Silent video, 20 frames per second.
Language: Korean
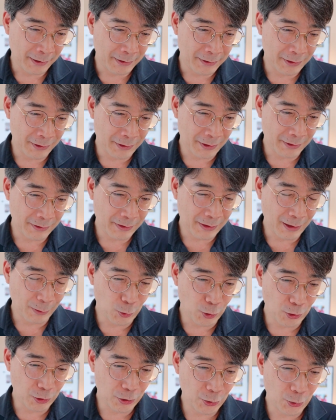지난
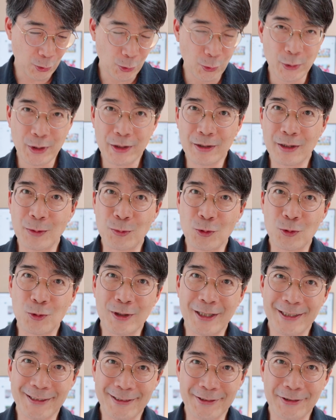3월 초에
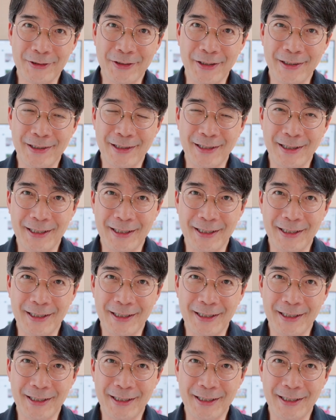개봉을 했는데